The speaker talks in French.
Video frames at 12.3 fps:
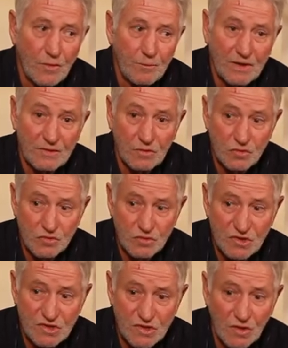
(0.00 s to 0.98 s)
parce que
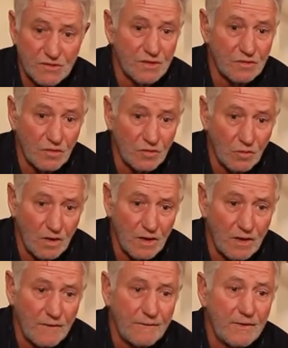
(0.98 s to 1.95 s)
je sens cet
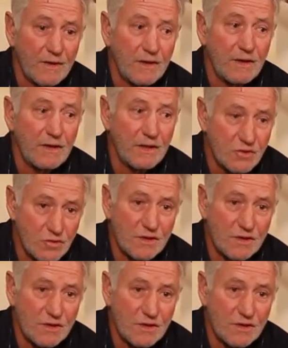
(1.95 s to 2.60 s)
endroit, et je